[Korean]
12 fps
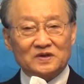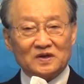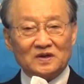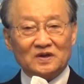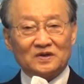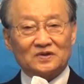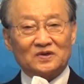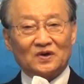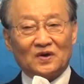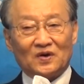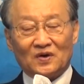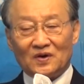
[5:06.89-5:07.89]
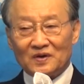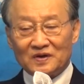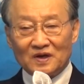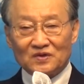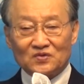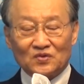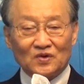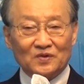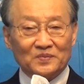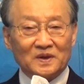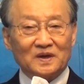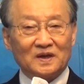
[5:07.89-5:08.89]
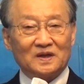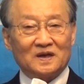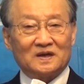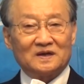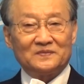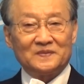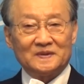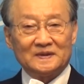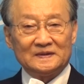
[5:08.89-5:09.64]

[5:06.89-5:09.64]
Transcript: 찔려서 예수를 믿게 되는 겁니다.